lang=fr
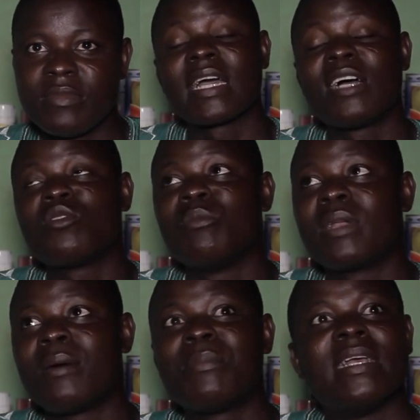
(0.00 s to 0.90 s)
Quand on
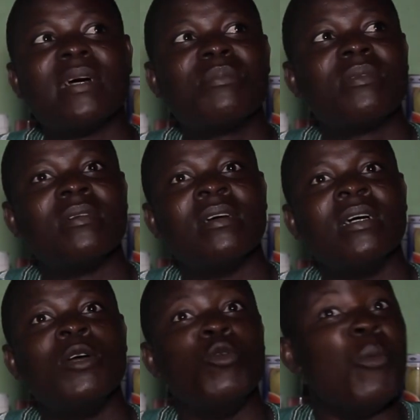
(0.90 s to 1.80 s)
prend par exemple euh,
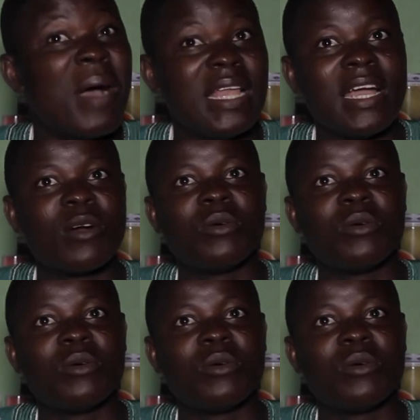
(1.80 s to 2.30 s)
le Mali à